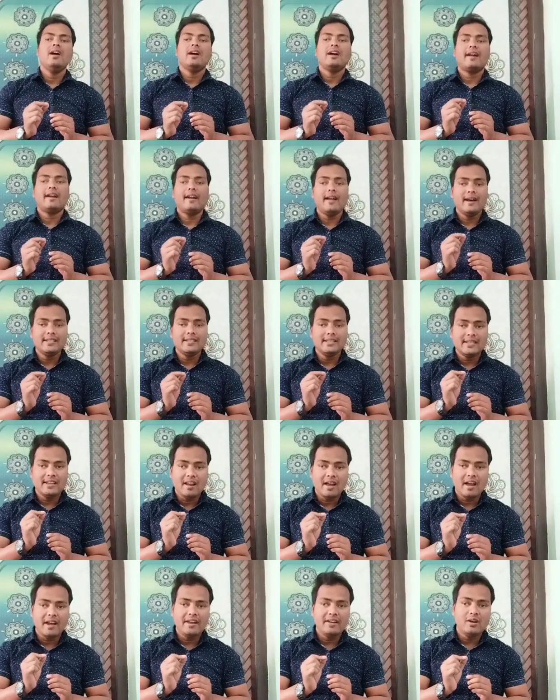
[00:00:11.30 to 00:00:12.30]
क्लास
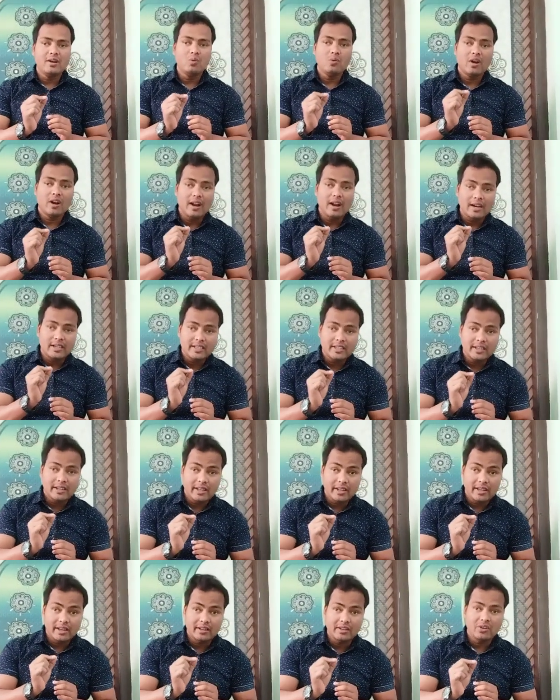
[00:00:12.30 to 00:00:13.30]
नाइन और क्लास
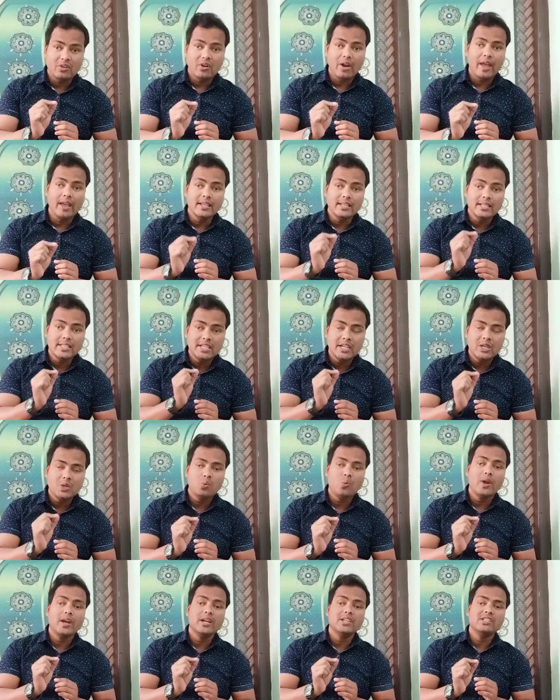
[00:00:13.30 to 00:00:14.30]
टेन्थ एस ए टू
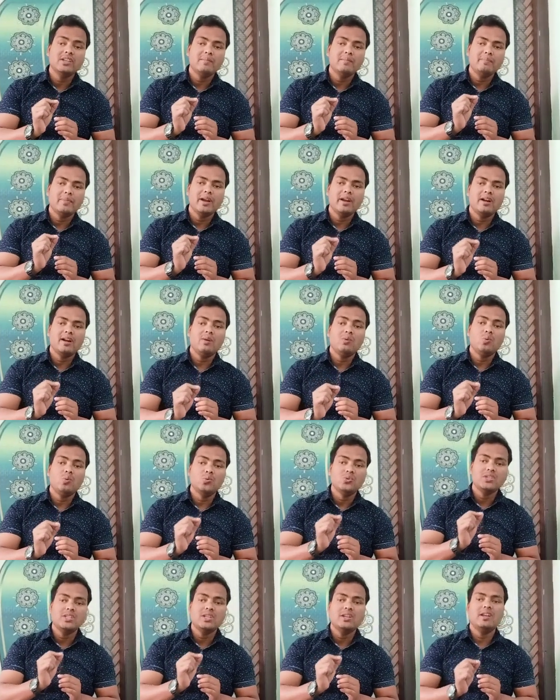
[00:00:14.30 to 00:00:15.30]
एग्जाम
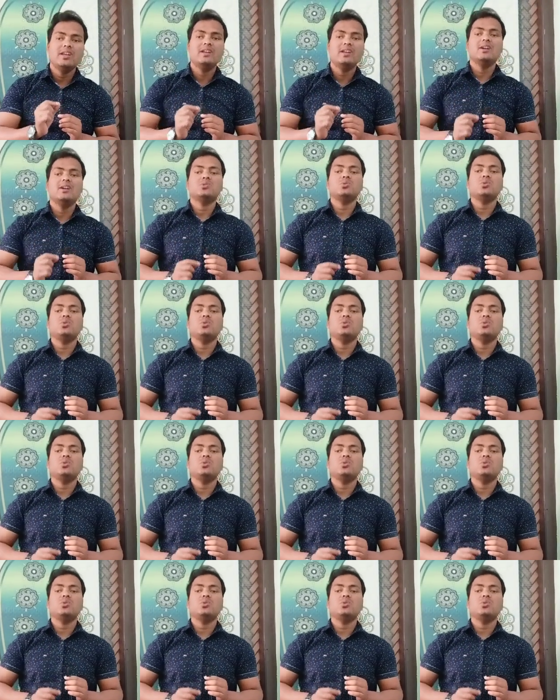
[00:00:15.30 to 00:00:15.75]
क्वेश्चन नहीं आस